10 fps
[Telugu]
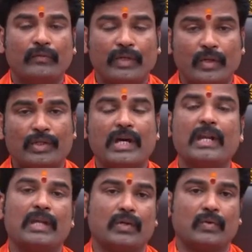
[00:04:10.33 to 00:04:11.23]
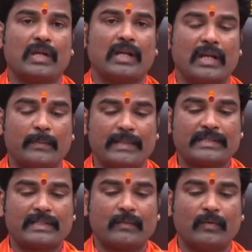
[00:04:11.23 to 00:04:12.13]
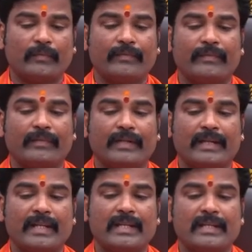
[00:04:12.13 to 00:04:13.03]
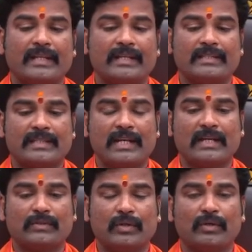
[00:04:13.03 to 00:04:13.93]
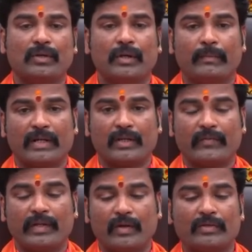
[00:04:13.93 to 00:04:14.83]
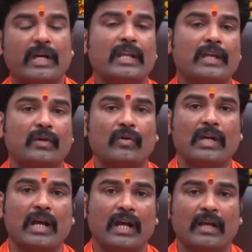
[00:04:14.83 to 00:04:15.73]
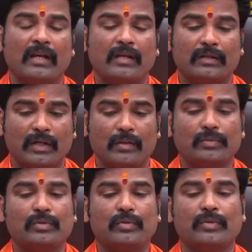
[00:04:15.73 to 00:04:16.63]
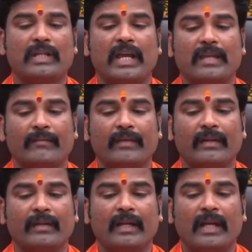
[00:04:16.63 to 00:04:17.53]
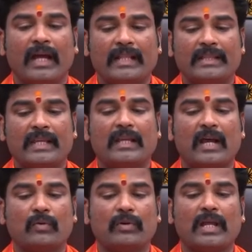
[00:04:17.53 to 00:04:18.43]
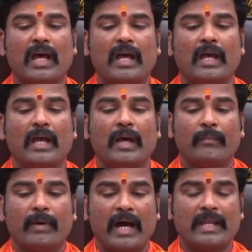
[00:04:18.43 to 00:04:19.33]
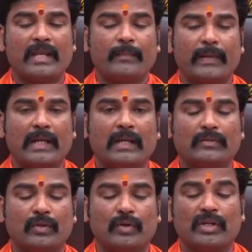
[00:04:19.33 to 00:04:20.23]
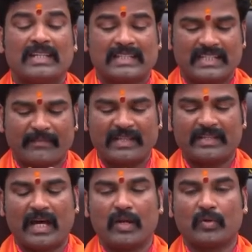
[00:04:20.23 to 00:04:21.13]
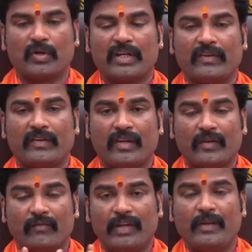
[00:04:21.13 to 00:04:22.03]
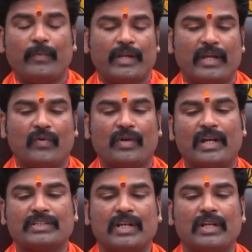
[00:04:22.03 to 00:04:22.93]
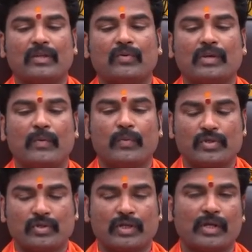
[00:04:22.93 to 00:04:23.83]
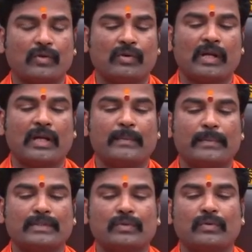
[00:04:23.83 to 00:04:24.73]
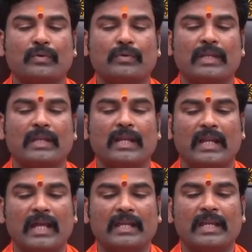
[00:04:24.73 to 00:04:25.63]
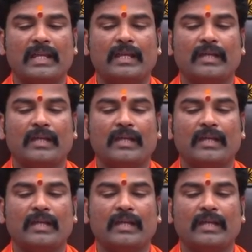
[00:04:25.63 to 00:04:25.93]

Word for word: విరోధాలు ఎక్కువగా కల్పించటము అంటే స్త్రీలతో మనకు విరోధాలు ఎక్కువగా కలుగుతూ ఉంటాయి అంతేకాకుండా భార్య పిల్లలతో సంబంధాలు కొన్ని వీడిపోయే అవకాశాలు ఎక్కువగా పురుషులకు ఎక్కువగా కనిపిస్తుంటుంది అలాగే